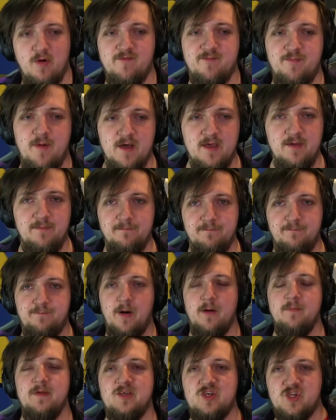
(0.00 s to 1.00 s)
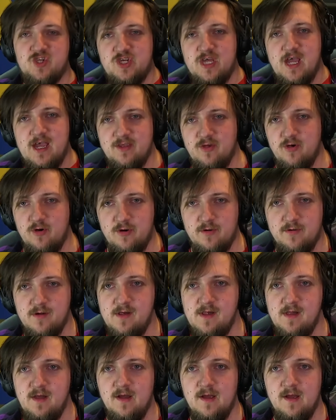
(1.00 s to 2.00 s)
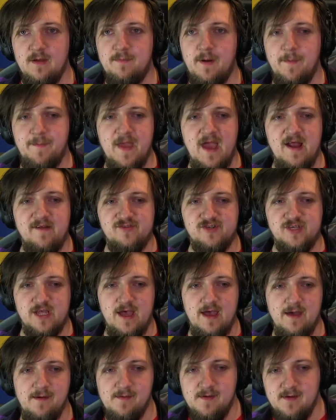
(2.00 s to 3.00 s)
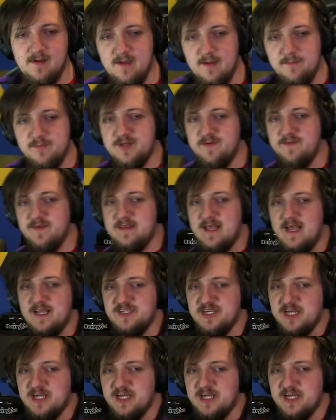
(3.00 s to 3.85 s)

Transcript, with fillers: w moim pomieszczeniu. Po pierwsze, przywitajcie